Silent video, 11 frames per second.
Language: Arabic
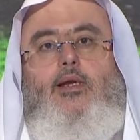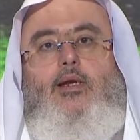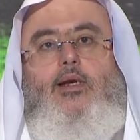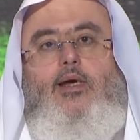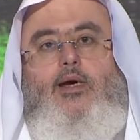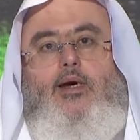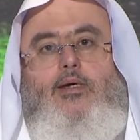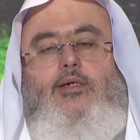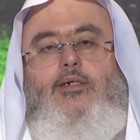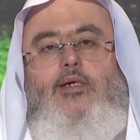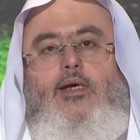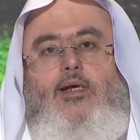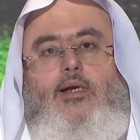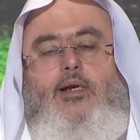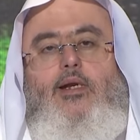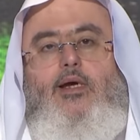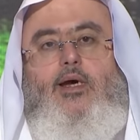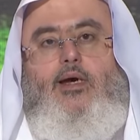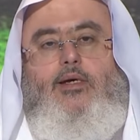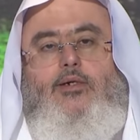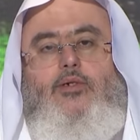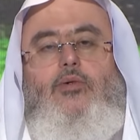لا عيش إلا
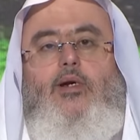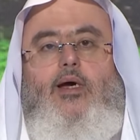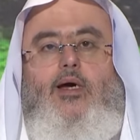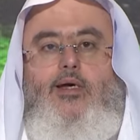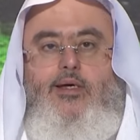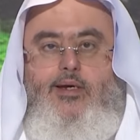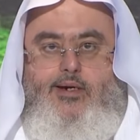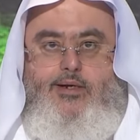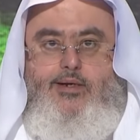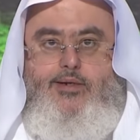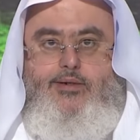عيش الآخرة